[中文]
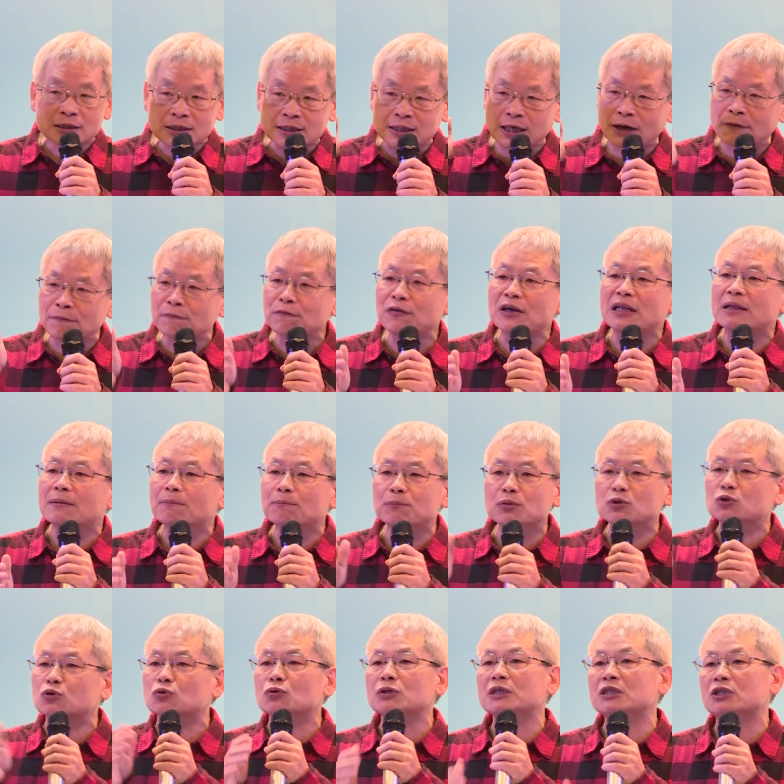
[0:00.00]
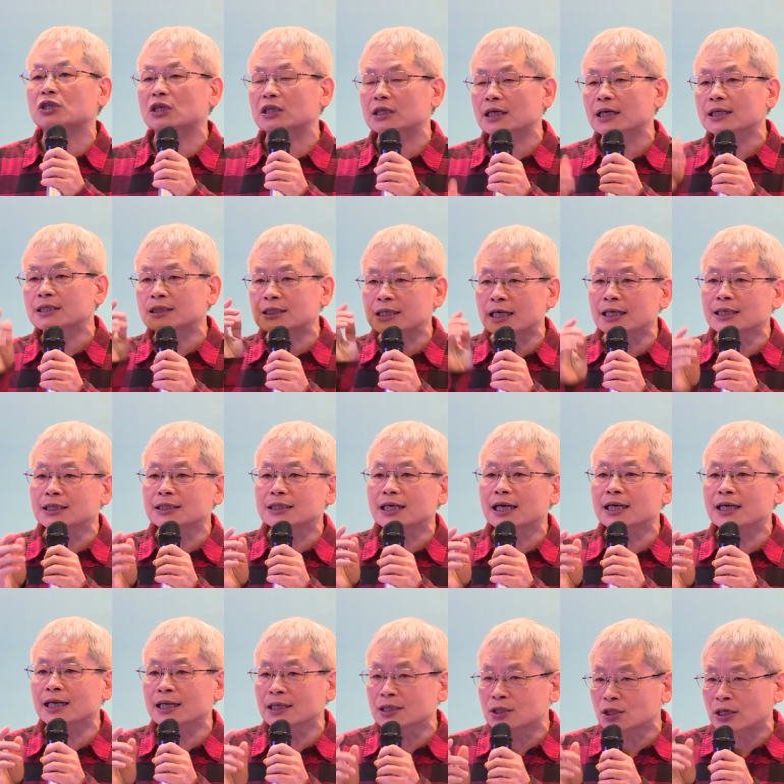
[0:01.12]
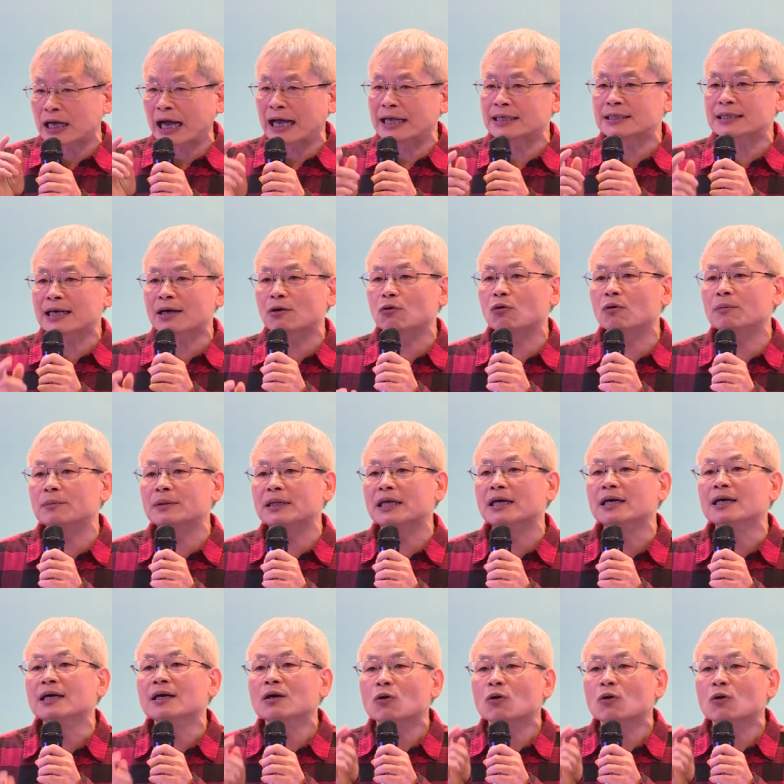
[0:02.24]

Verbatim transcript: 成分不足以解决。真正能改善我们的，